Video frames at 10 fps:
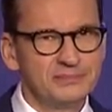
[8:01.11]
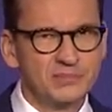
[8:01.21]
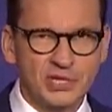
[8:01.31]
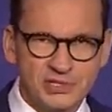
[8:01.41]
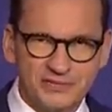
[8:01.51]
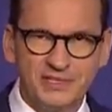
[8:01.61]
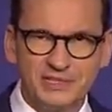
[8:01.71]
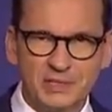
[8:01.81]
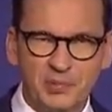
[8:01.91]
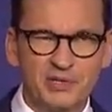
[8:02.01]

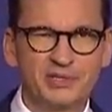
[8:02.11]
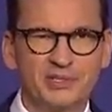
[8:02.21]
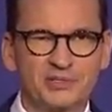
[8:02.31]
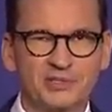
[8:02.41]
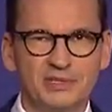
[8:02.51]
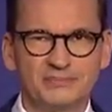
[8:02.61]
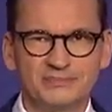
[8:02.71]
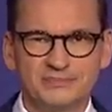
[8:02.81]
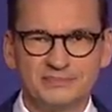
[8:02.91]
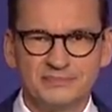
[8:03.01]
przeciwnicy polityczni,
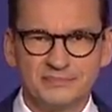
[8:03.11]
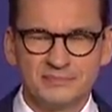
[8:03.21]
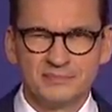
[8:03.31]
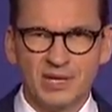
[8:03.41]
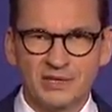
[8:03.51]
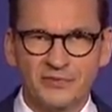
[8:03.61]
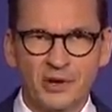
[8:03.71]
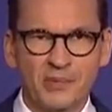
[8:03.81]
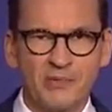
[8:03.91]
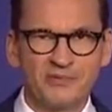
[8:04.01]

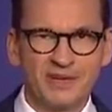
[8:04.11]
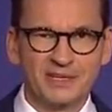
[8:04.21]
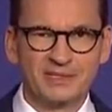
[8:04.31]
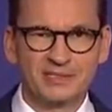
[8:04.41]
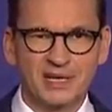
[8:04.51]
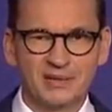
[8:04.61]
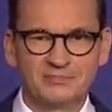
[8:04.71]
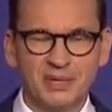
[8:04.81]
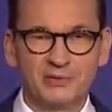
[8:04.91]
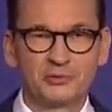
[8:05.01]
Platforma Obywatelska,
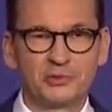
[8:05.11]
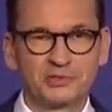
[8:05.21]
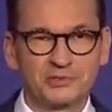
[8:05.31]
pan Tusk,